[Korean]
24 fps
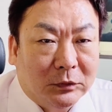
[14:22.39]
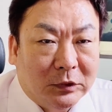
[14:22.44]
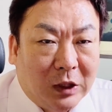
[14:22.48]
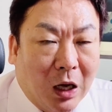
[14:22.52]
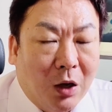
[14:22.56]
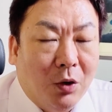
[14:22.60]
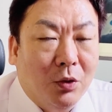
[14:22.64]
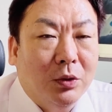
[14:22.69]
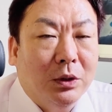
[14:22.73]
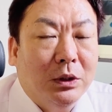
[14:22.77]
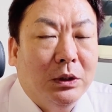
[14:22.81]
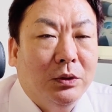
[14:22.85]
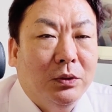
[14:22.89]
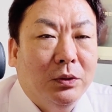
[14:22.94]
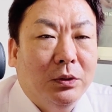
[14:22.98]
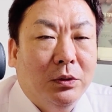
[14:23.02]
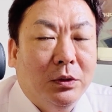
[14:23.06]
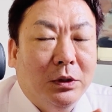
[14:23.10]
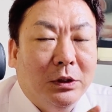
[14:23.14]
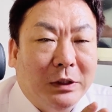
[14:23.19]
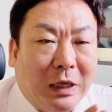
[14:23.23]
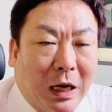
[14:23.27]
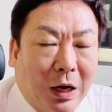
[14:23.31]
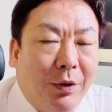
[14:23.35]
다우
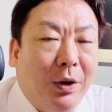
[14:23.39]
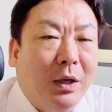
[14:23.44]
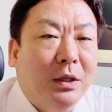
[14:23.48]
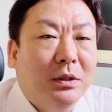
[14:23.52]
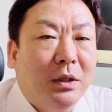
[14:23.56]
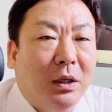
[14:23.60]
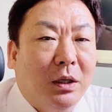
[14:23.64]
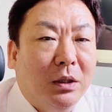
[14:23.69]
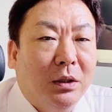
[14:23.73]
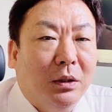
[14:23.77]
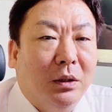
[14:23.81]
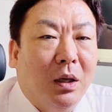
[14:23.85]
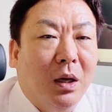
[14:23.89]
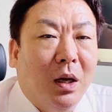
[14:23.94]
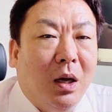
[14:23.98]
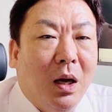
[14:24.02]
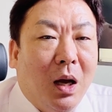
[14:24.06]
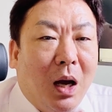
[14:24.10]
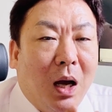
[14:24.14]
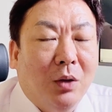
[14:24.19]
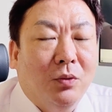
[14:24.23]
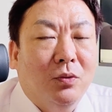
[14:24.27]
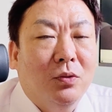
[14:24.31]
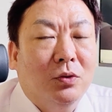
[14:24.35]
기술의 자회사인
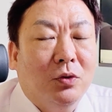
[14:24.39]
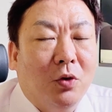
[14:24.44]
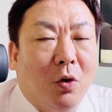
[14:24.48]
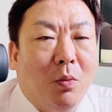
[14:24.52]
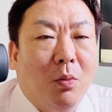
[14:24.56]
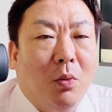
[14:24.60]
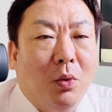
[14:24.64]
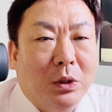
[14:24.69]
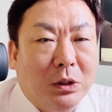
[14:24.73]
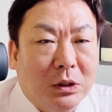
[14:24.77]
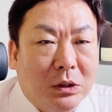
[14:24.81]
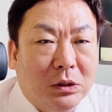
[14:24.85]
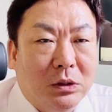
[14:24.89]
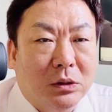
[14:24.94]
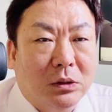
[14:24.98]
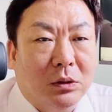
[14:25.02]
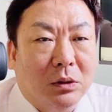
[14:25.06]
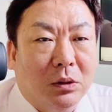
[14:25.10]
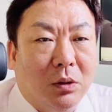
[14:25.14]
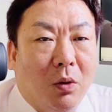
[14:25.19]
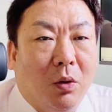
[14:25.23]
한국정보인증.